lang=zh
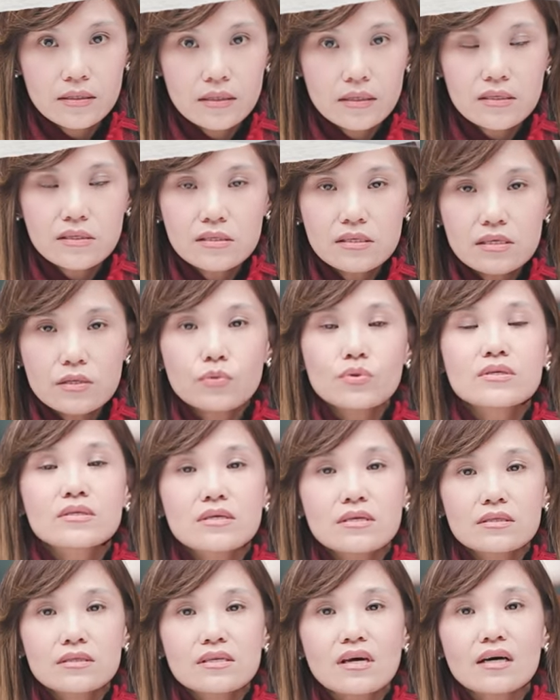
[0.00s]
可是因为
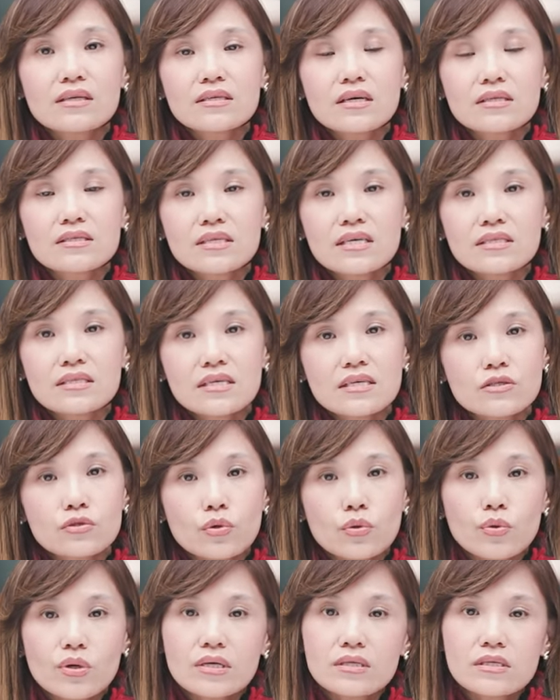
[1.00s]
人常常在这一
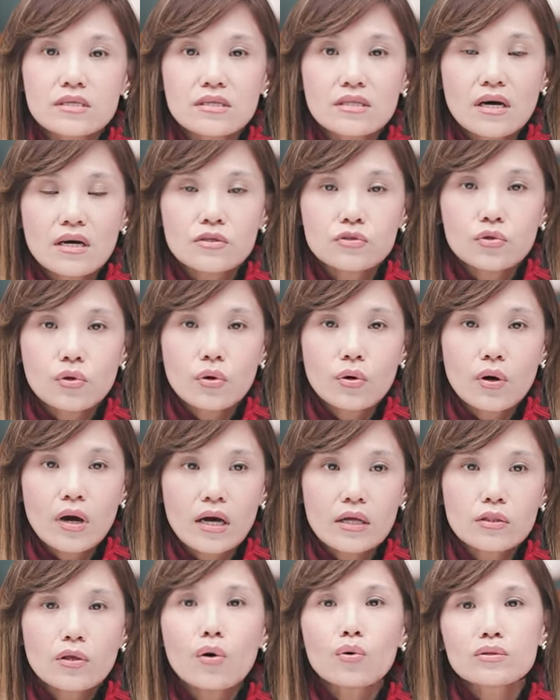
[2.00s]
种关系当中
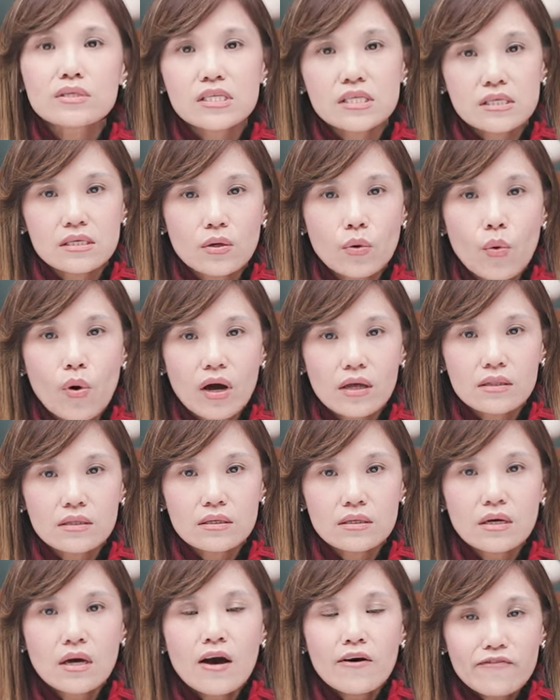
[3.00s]
啊，痛习惯
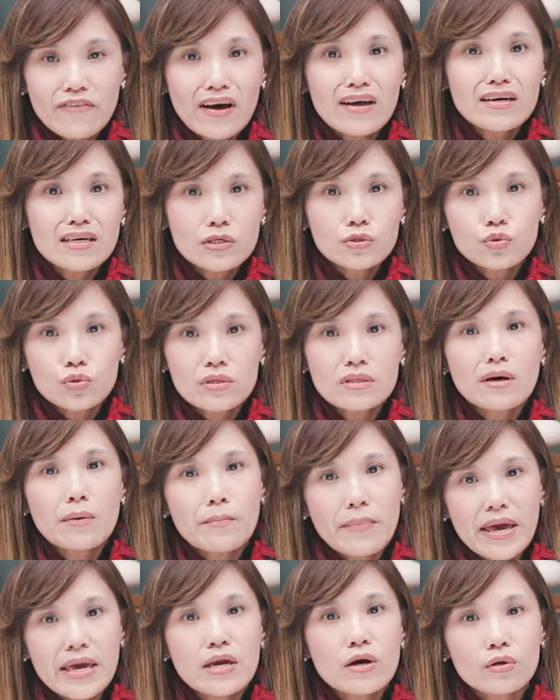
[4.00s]
了，反而觉得
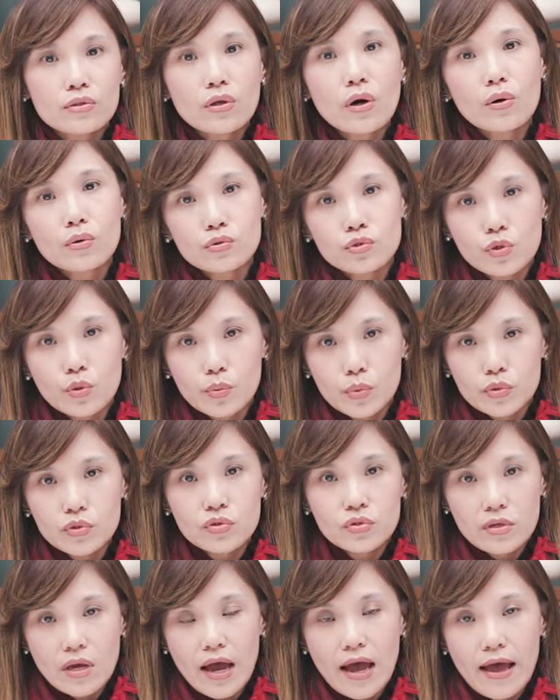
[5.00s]
没有痛就不
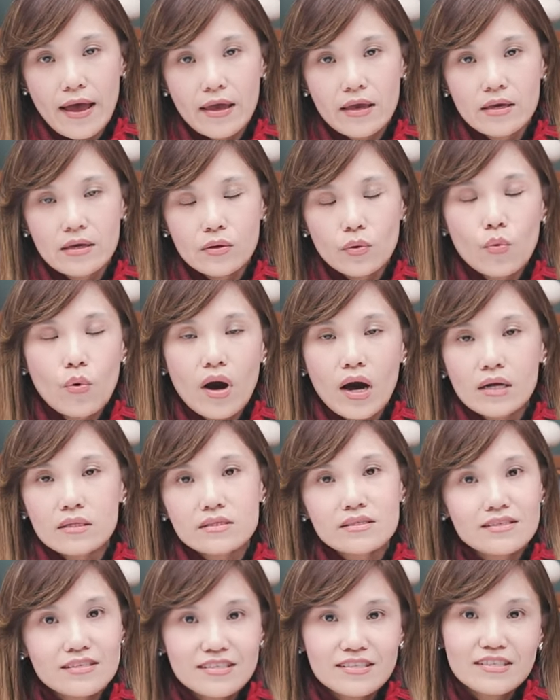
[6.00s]
是爱，哇，
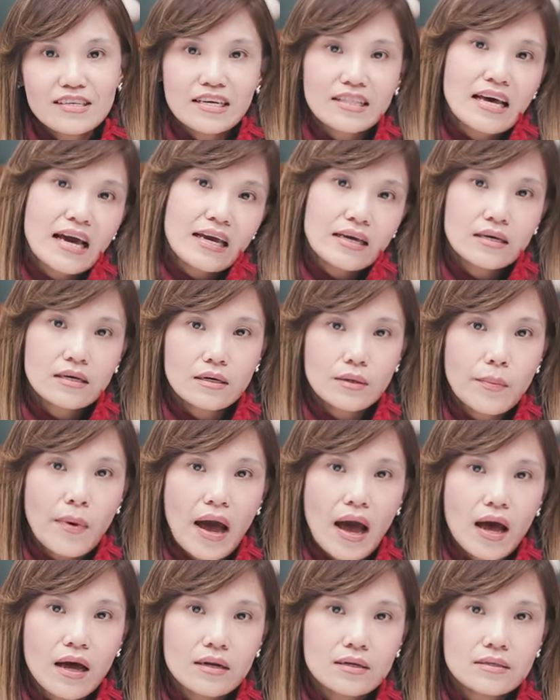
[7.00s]
这个实在太可
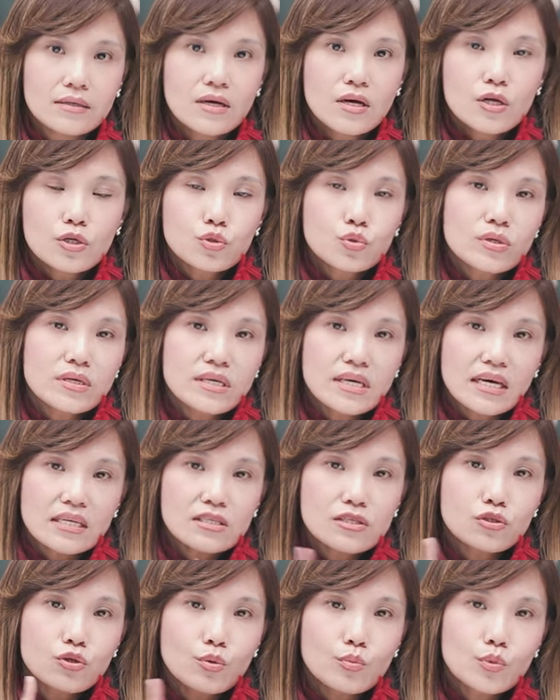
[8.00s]
怕了。所以啊，
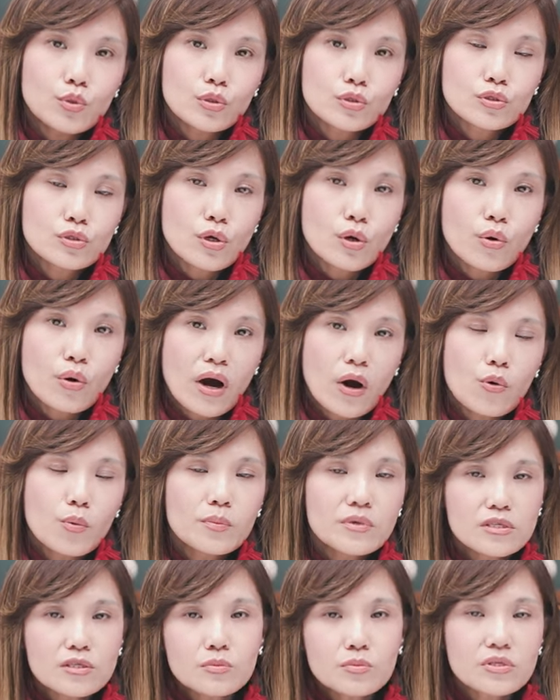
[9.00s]
这种魔咒啊，我
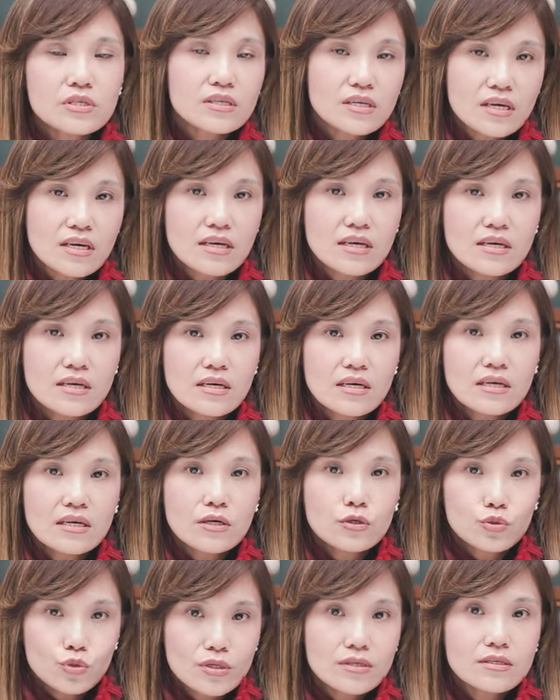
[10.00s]
们是不是可以
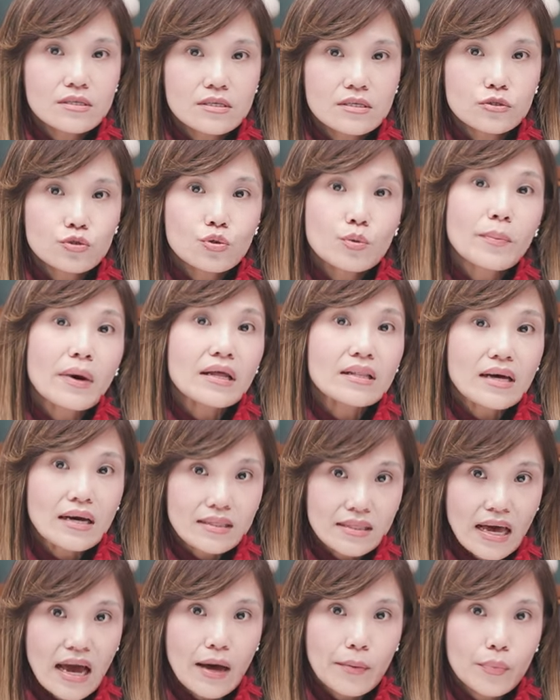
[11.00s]
学着去把它
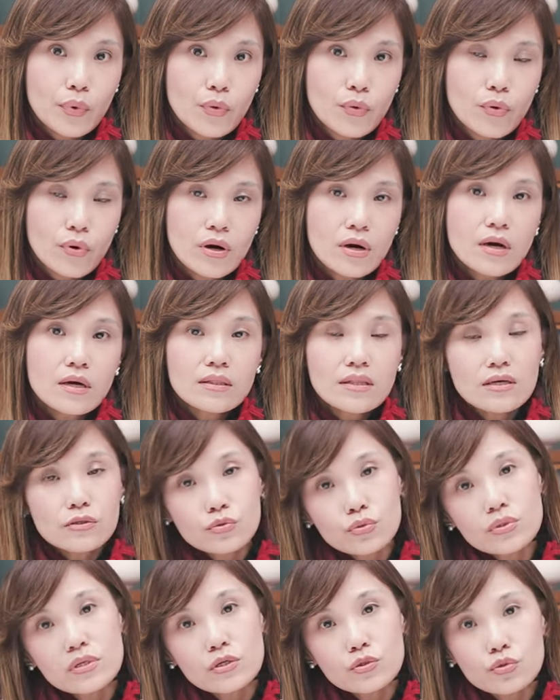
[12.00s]
打破？但
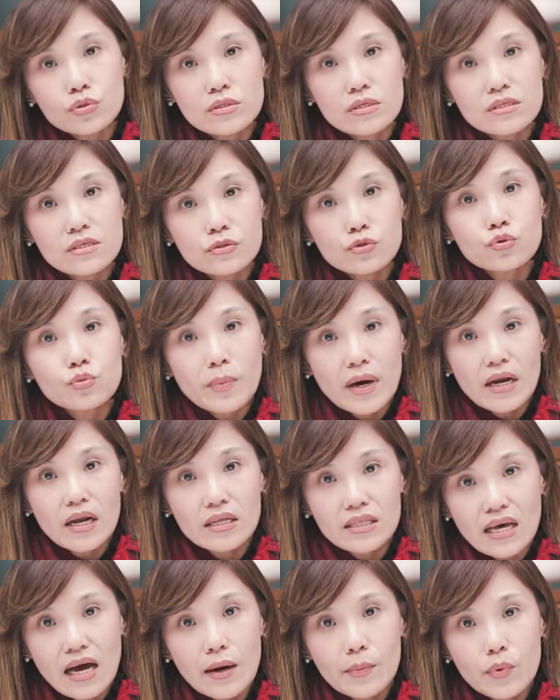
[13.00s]
如何学着去把它
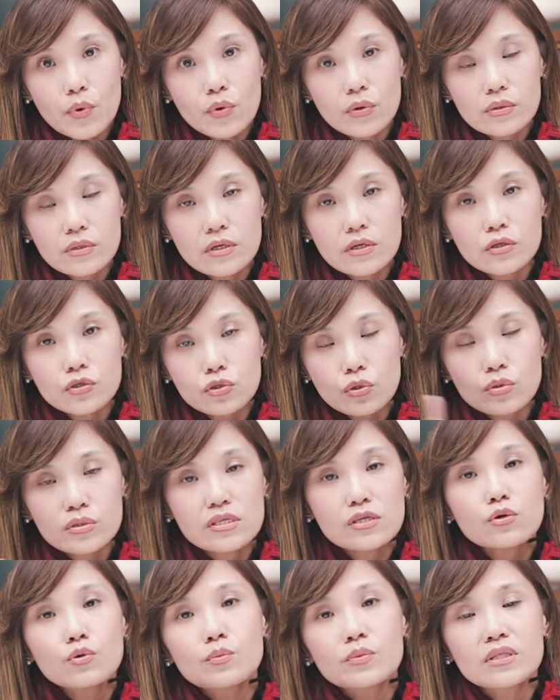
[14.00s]
打破呢？首
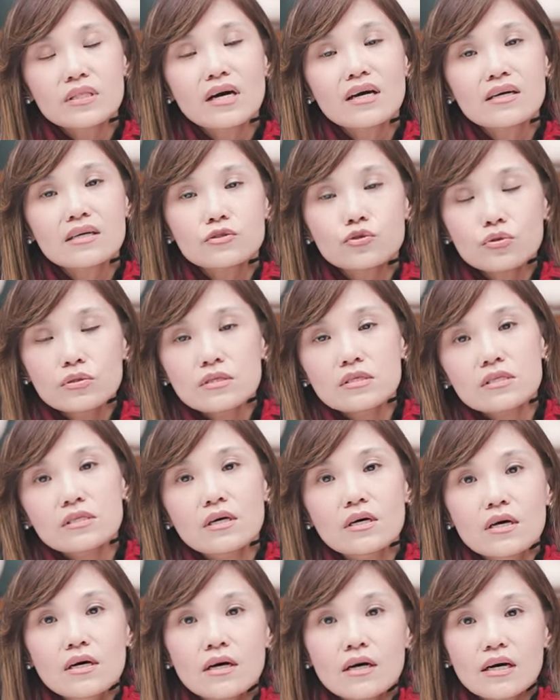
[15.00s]
先，我们当然就是
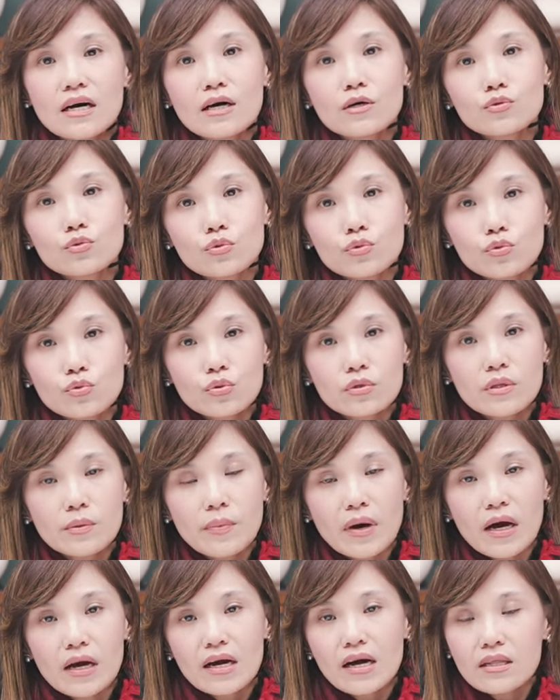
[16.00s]
刚刚所说的
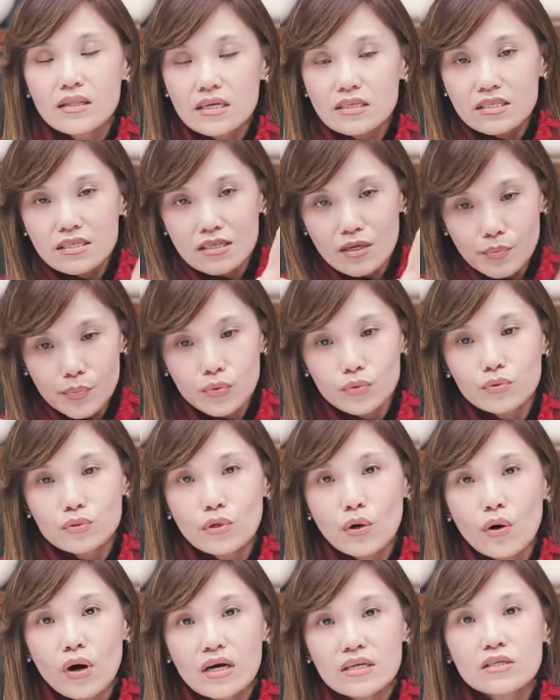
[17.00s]
嘛，刚刚那几个步
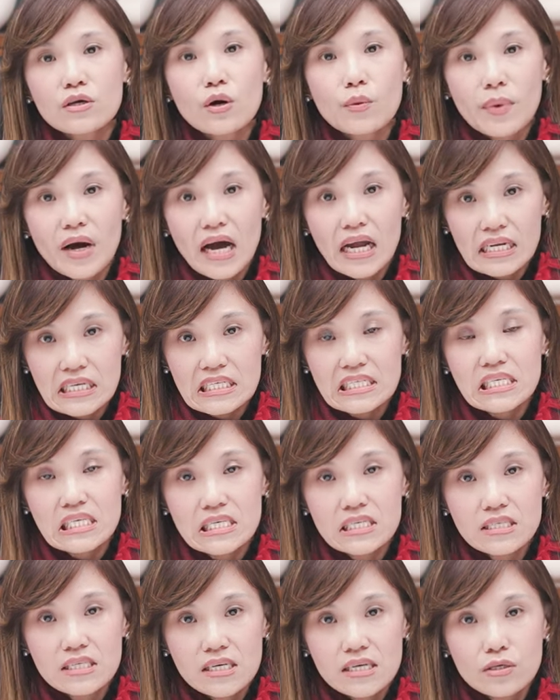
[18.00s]
骤啊，稍微把它厘
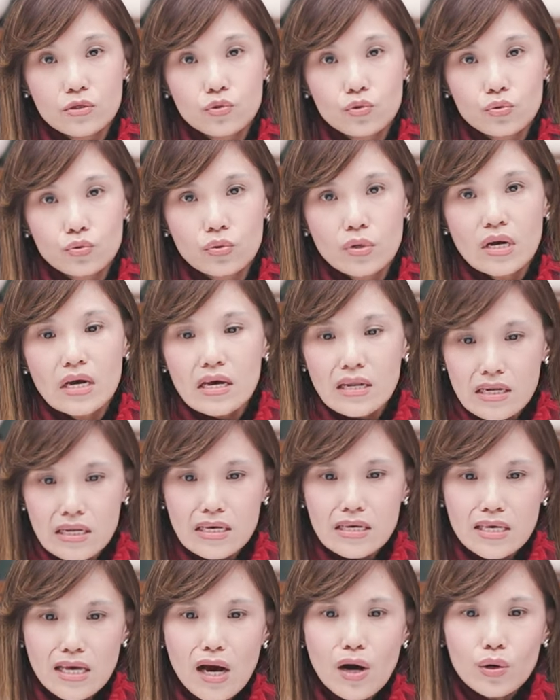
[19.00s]
清清楚。
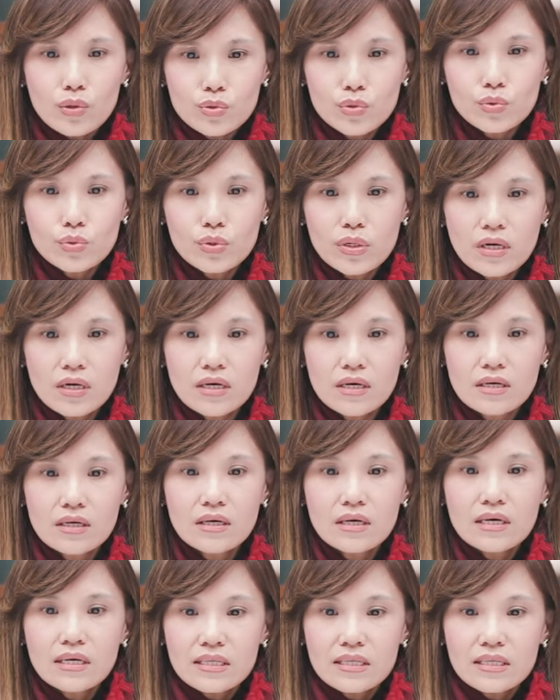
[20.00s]
你要如何？